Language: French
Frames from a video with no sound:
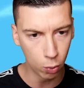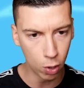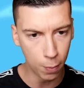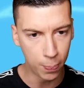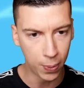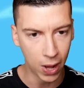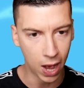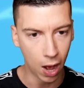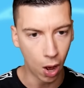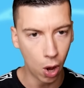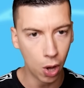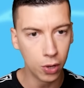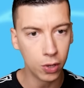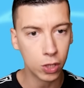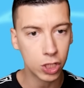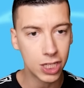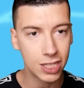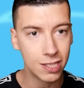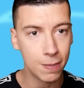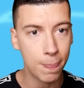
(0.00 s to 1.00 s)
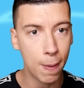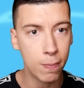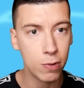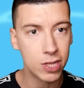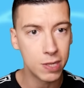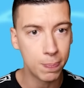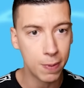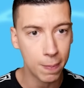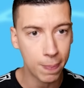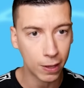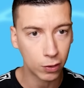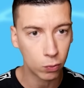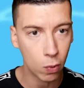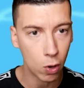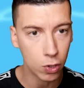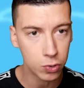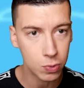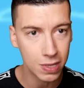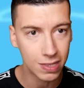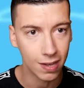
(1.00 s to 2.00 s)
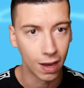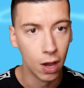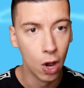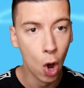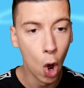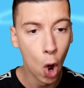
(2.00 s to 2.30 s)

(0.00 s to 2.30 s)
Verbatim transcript: Hop là Oh non, je les ai pas multipliés par 3 ensuite.